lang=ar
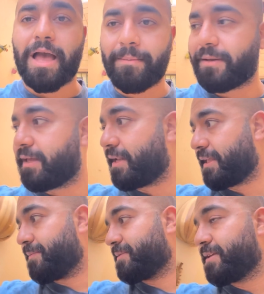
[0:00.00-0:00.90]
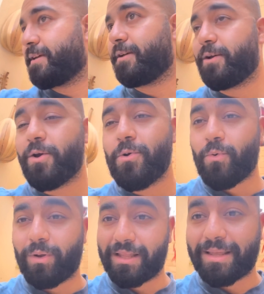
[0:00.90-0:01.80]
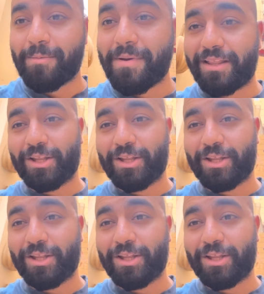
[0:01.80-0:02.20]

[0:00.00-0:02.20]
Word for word: اعمل ايه انا تعبت والله تعالى ما قادر